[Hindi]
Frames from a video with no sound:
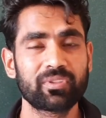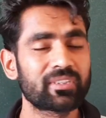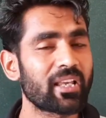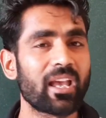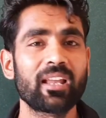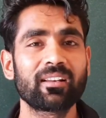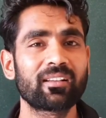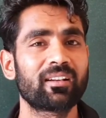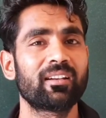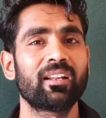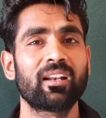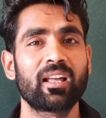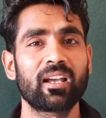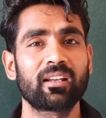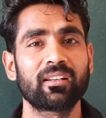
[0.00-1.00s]
सहन
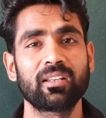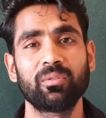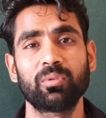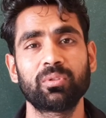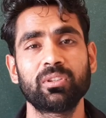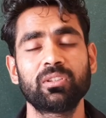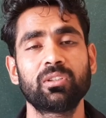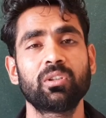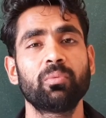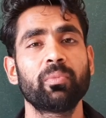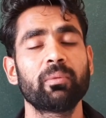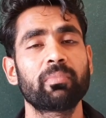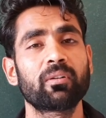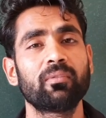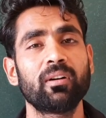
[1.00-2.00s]
करने लायक नहीं होती तो
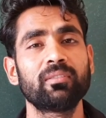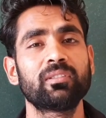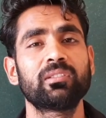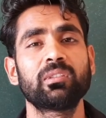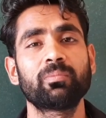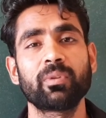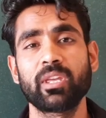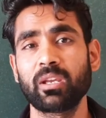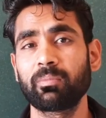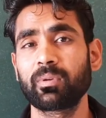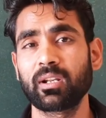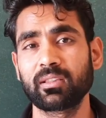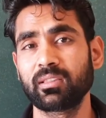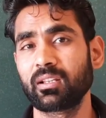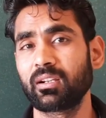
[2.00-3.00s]
मैं भगवान से सिर्फ एक
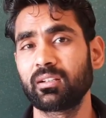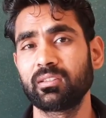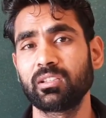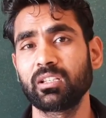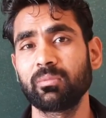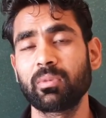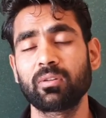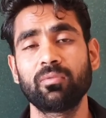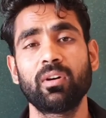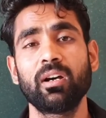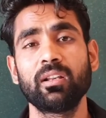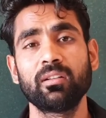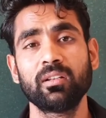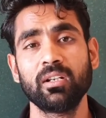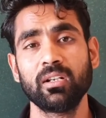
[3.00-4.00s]
प्रार्थना करता था कि
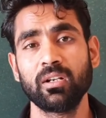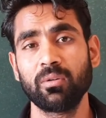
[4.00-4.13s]
भगवान